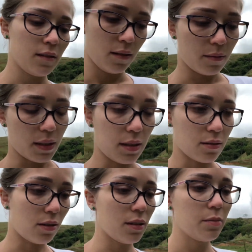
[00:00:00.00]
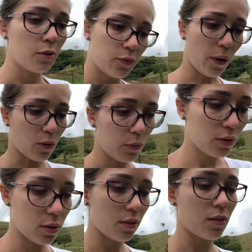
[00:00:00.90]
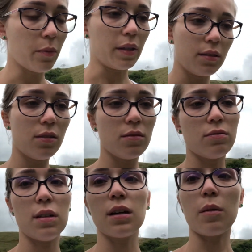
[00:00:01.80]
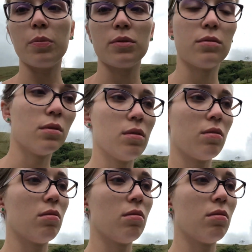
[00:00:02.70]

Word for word: Mas agora meu foco mudou totalmente. Eu vou ligar pro